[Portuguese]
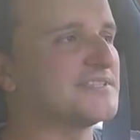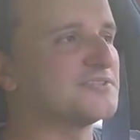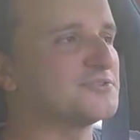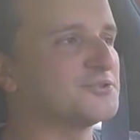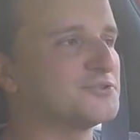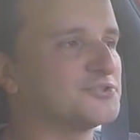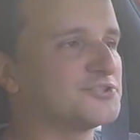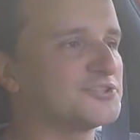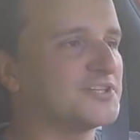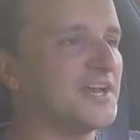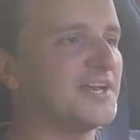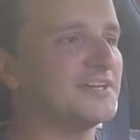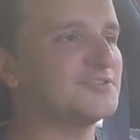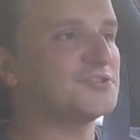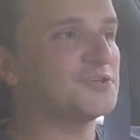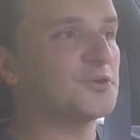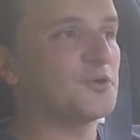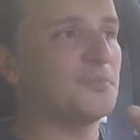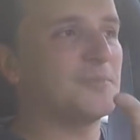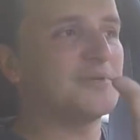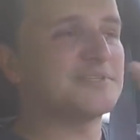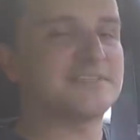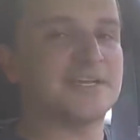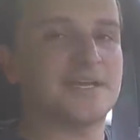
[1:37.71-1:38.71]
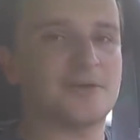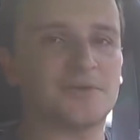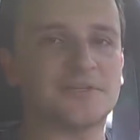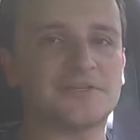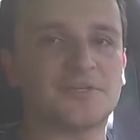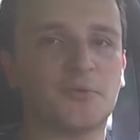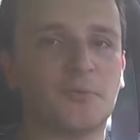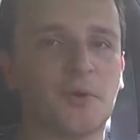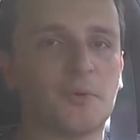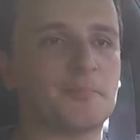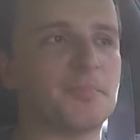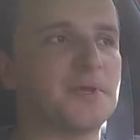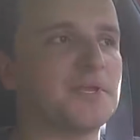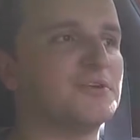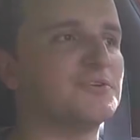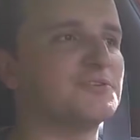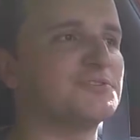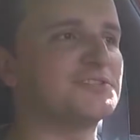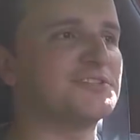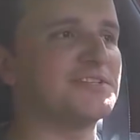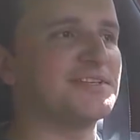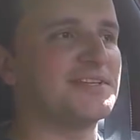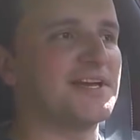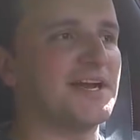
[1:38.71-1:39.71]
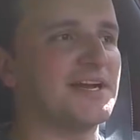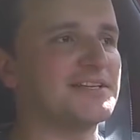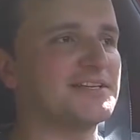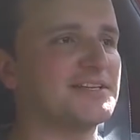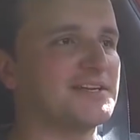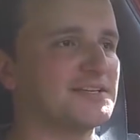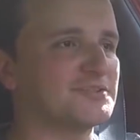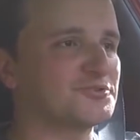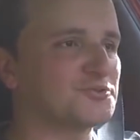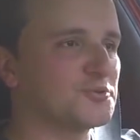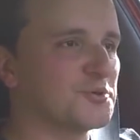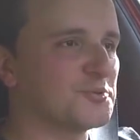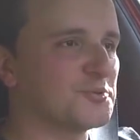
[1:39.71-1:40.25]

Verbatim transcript: sucesso e começaram a ter uma periodicidade na sua